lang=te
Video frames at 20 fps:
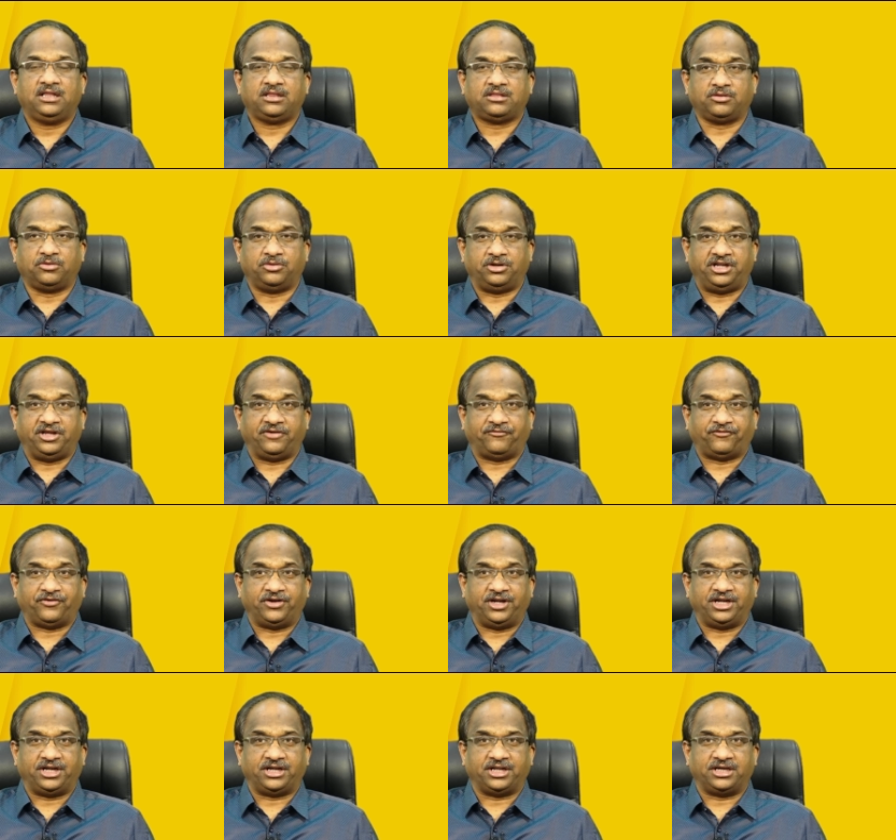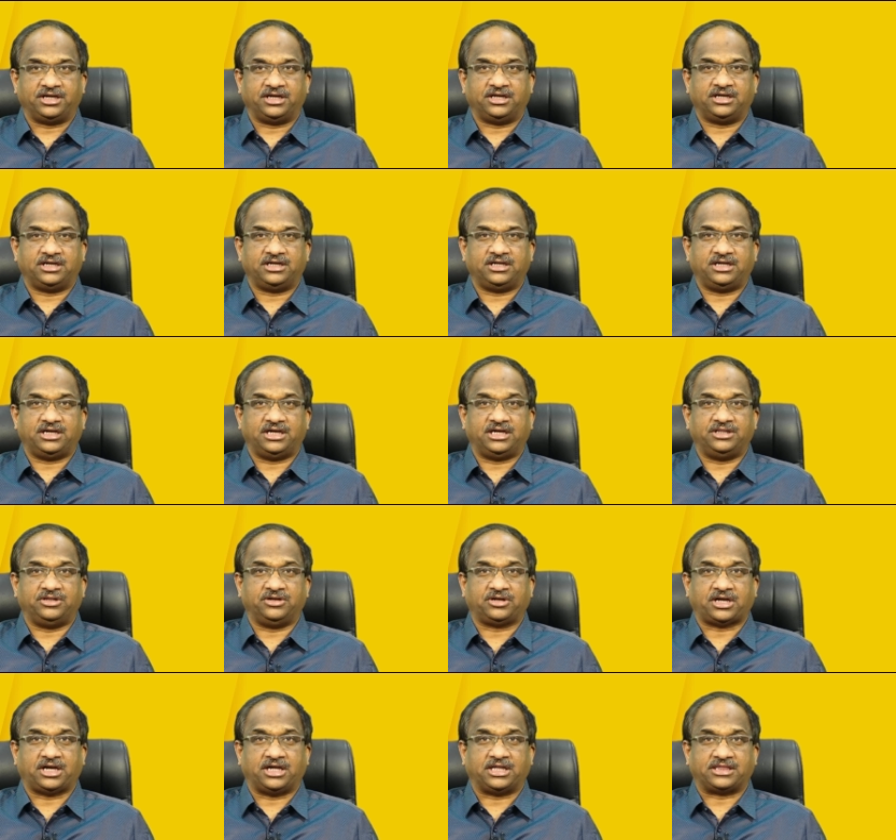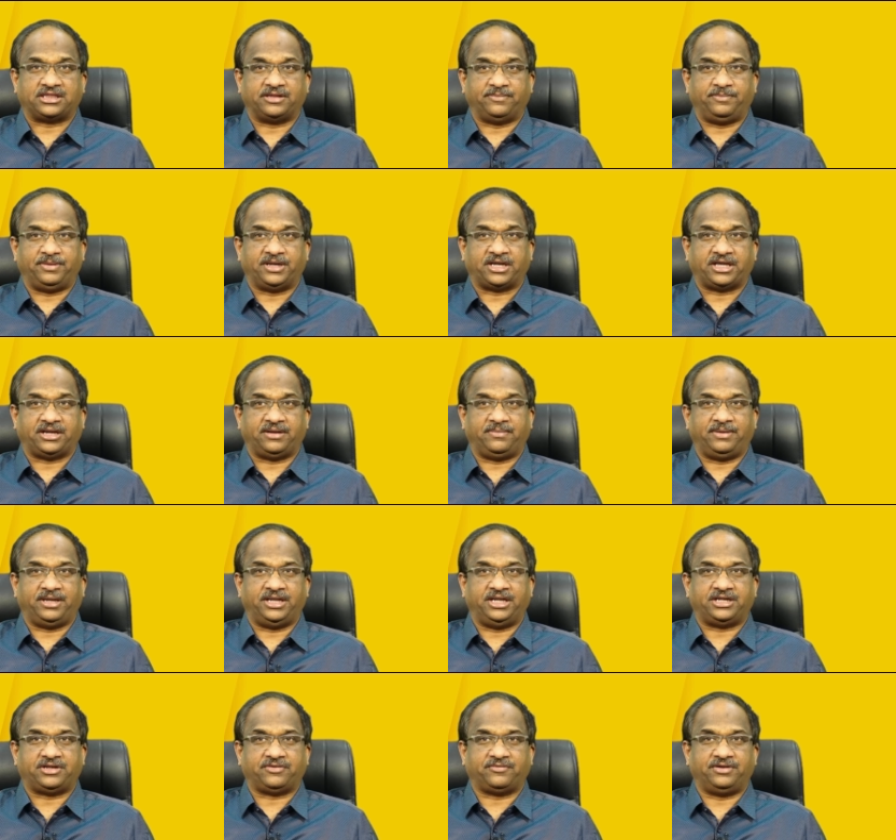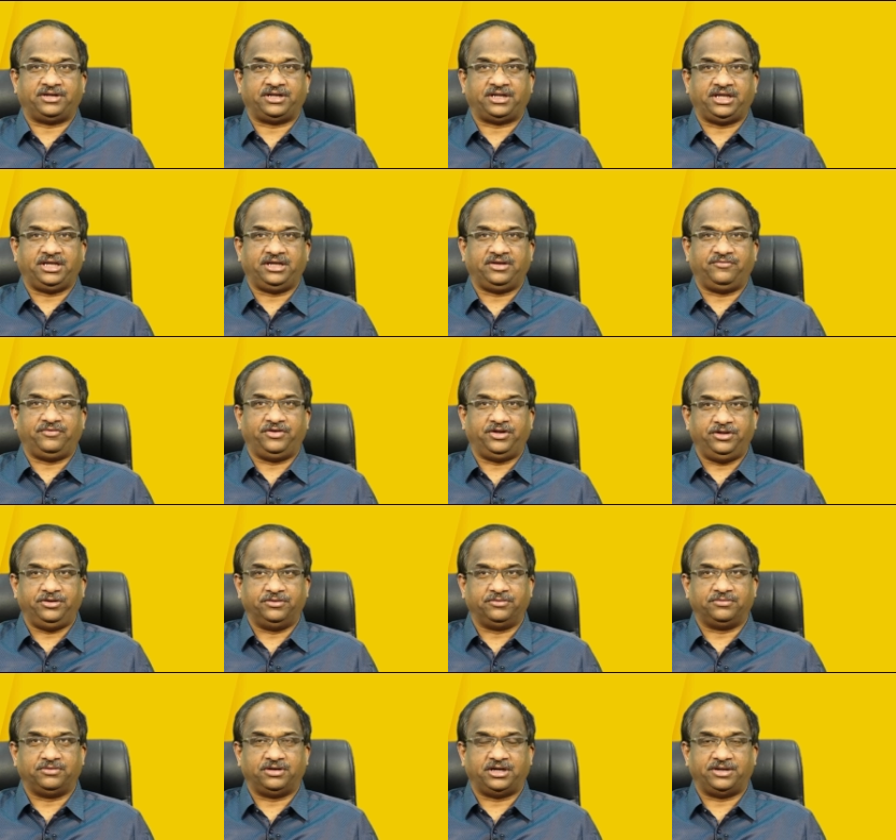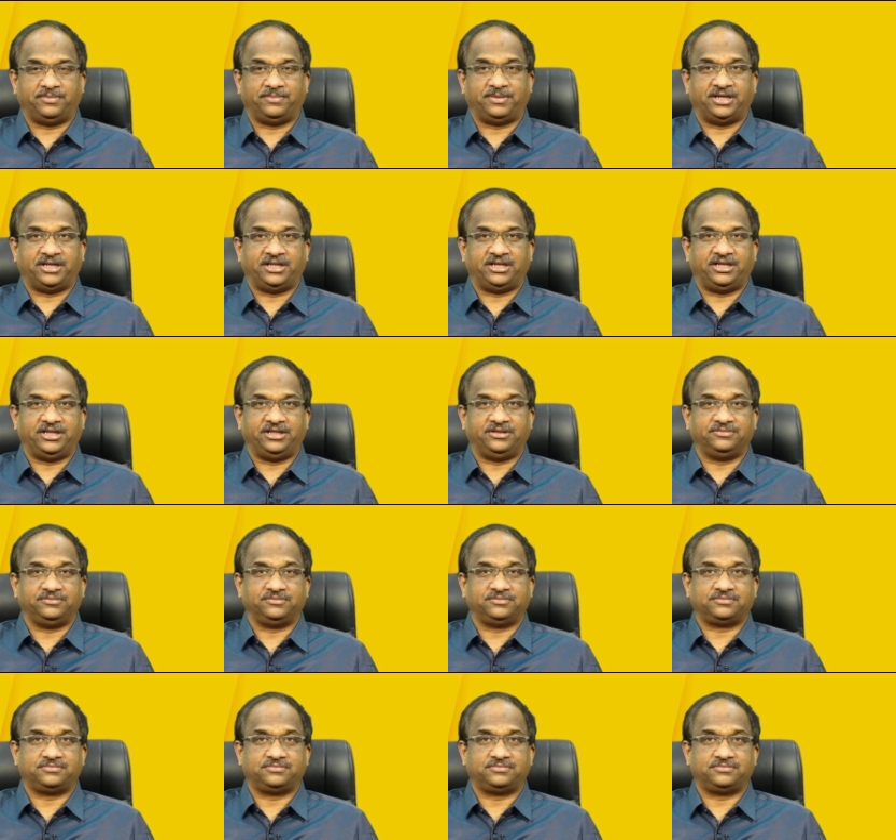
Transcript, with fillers: సో డెఫినెట్గా అదొక అసభ్యకరమైనటువంటి వీడియో అనుమానం లేదు